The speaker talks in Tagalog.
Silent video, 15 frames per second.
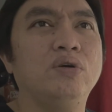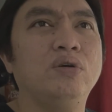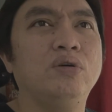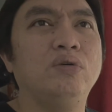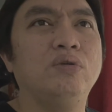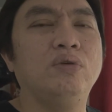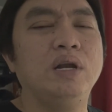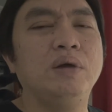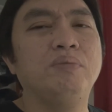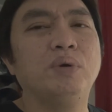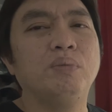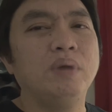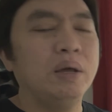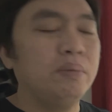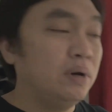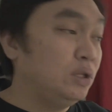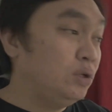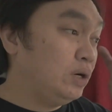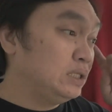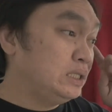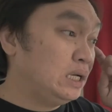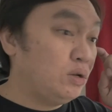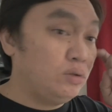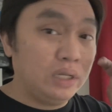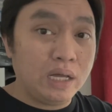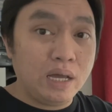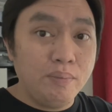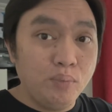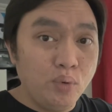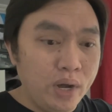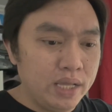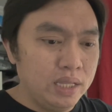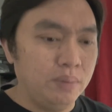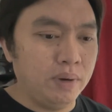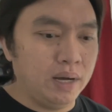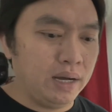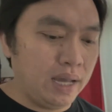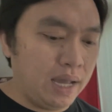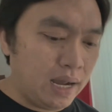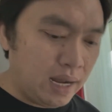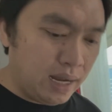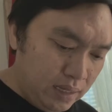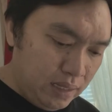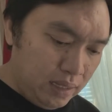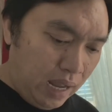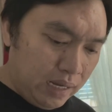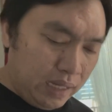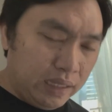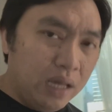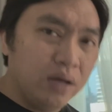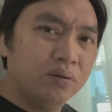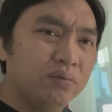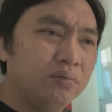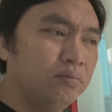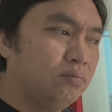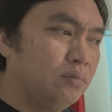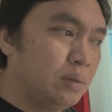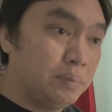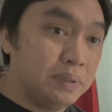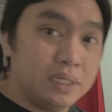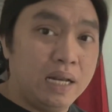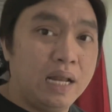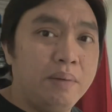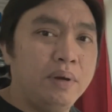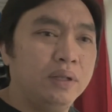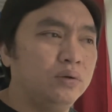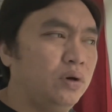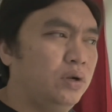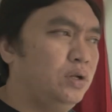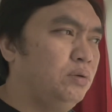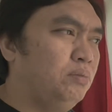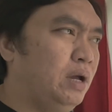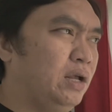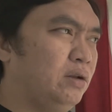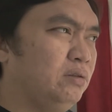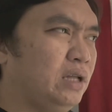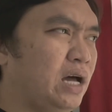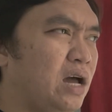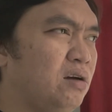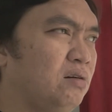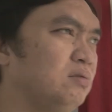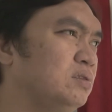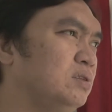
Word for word: walang problema doon kasi ganun talaga buhay, 'di ba? Kaya nga lagi tayong magpasalamat kung ano yung meron tayo.